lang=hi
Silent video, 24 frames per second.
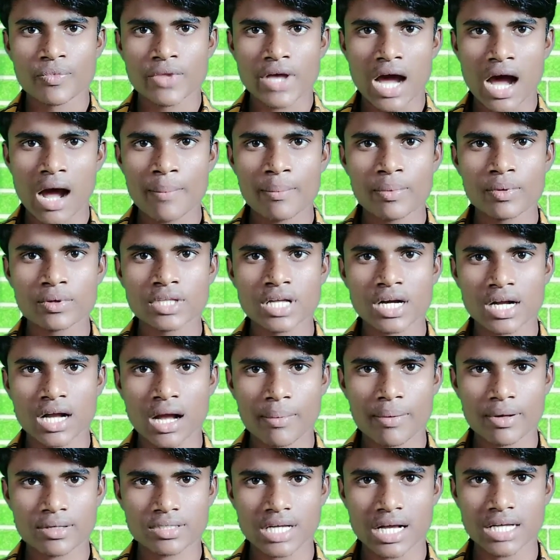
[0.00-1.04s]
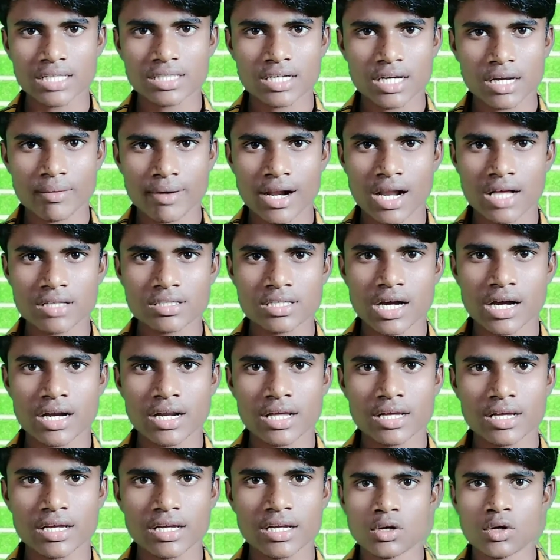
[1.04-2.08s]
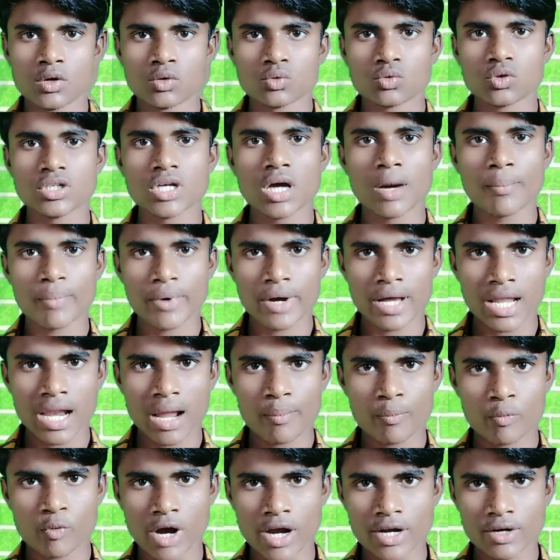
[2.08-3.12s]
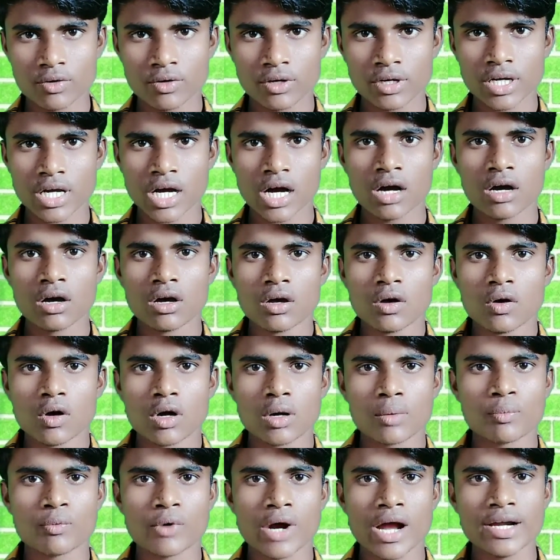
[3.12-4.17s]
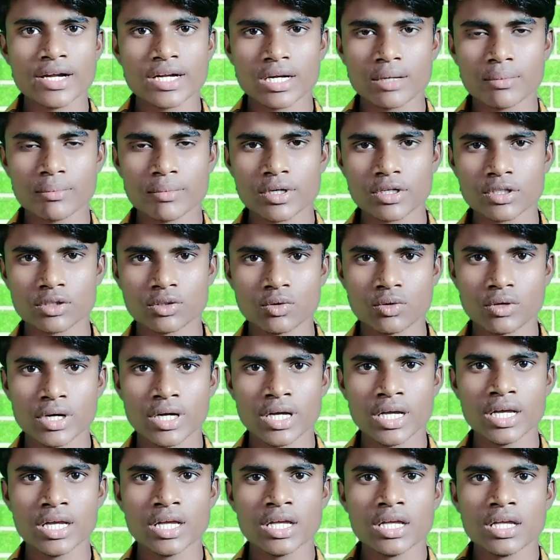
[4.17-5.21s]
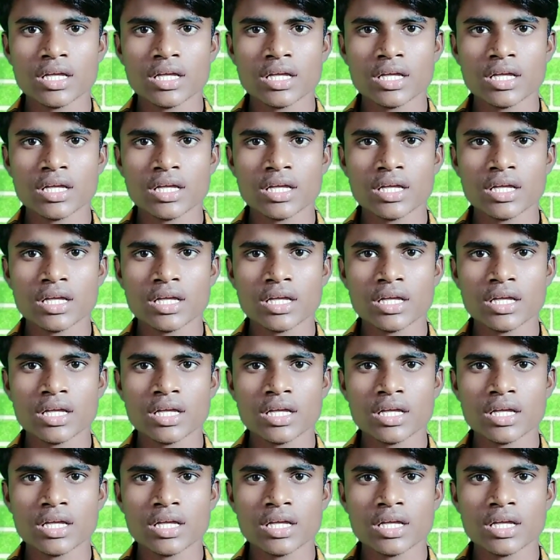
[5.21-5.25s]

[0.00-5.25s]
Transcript: आप दंगा फसाद करवाना चाह रहे हैं तो यह पहला पॉइंट हो गया और पॉइंट नंबर दो है